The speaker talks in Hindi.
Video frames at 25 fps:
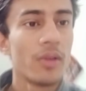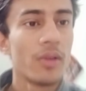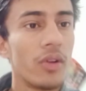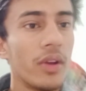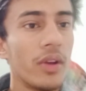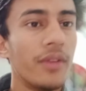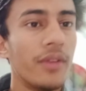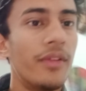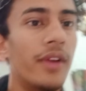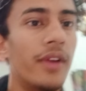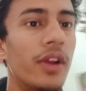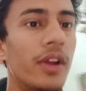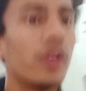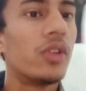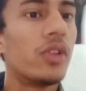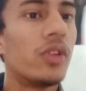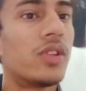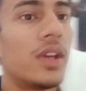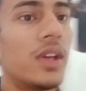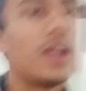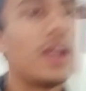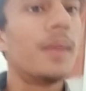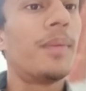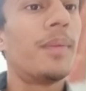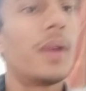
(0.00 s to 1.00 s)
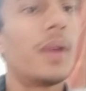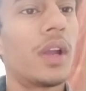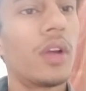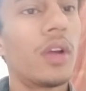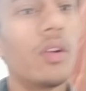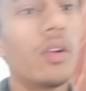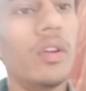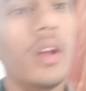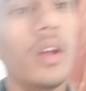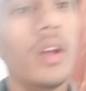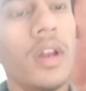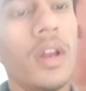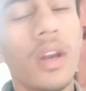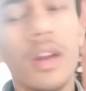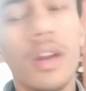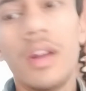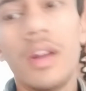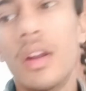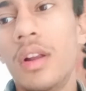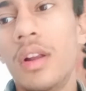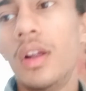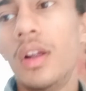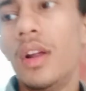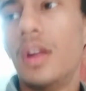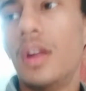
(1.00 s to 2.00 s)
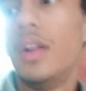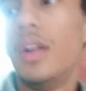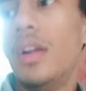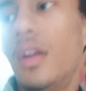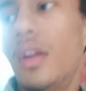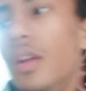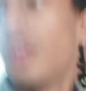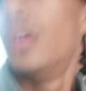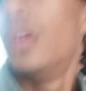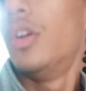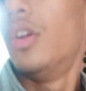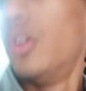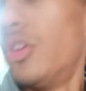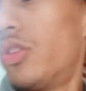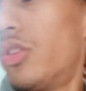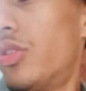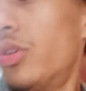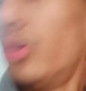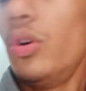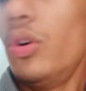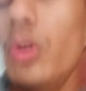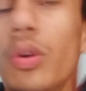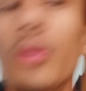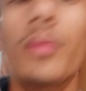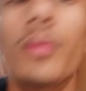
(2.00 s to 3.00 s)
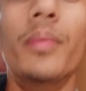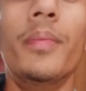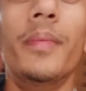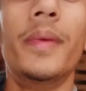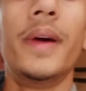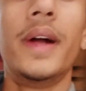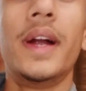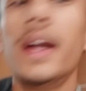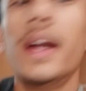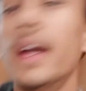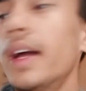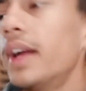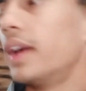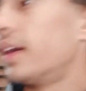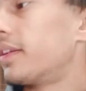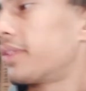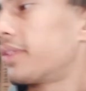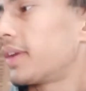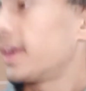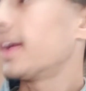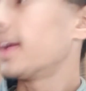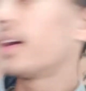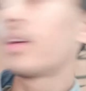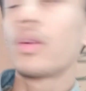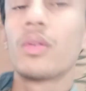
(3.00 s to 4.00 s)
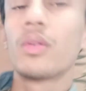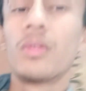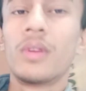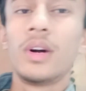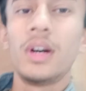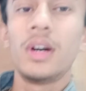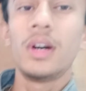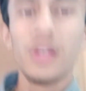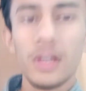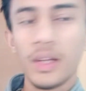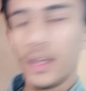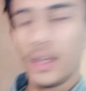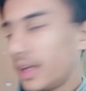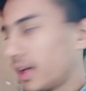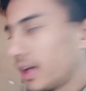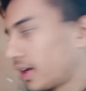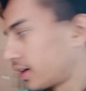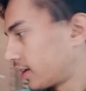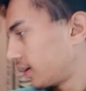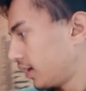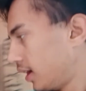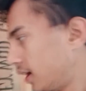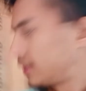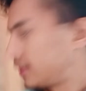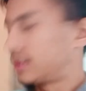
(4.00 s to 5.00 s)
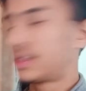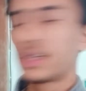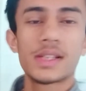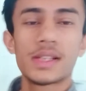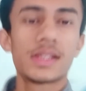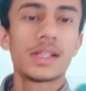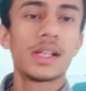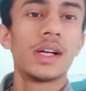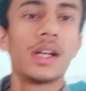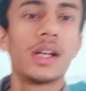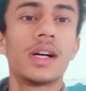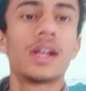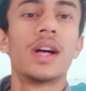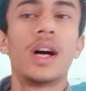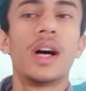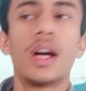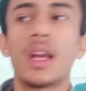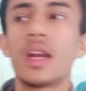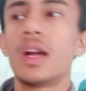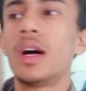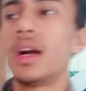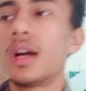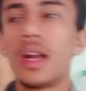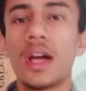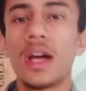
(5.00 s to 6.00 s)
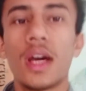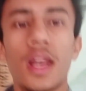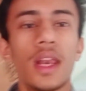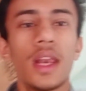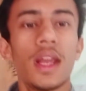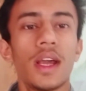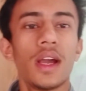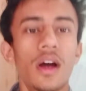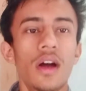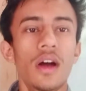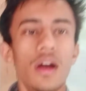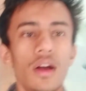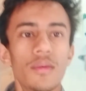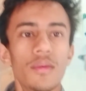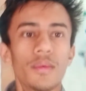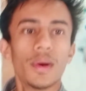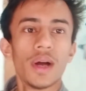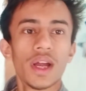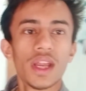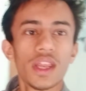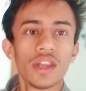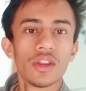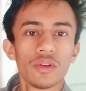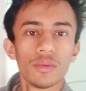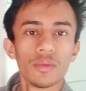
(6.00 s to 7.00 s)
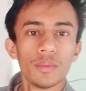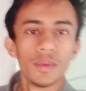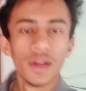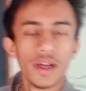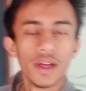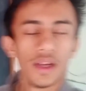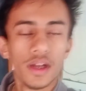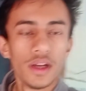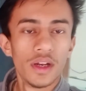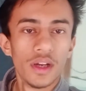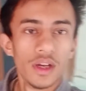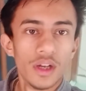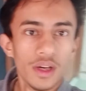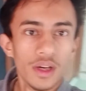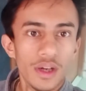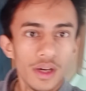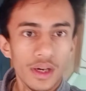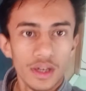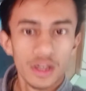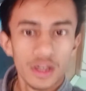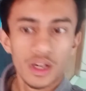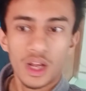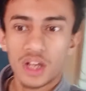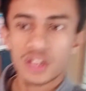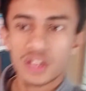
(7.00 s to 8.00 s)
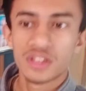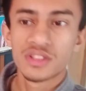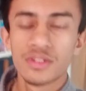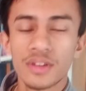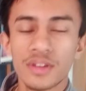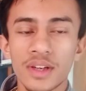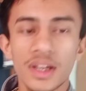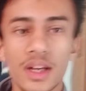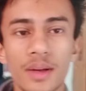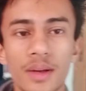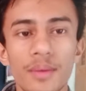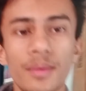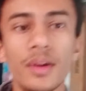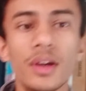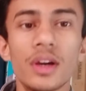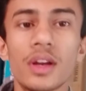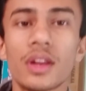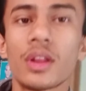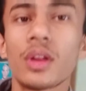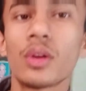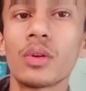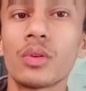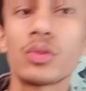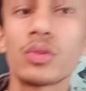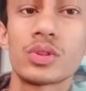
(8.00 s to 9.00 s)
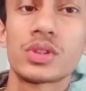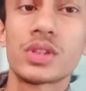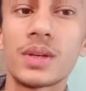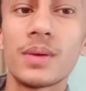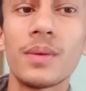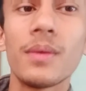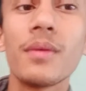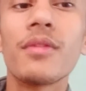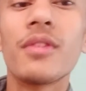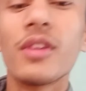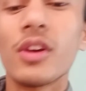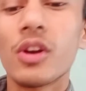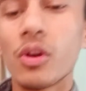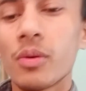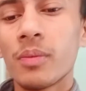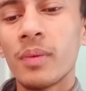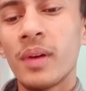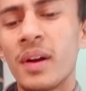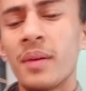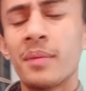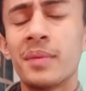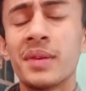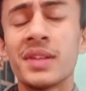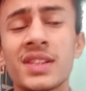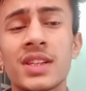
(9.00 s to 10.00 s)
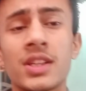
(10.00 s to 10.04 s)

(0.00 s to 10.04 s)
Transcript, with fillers: कोई वीडियो चाहिए पर्टिकुलर तो मैं ट्राई करूँगा एक अच्छा सा गाना डालने का बाकी तो मैं डांस वगैरह भी करता हूँ तो उसकी भी वीडियो मैं हमेशा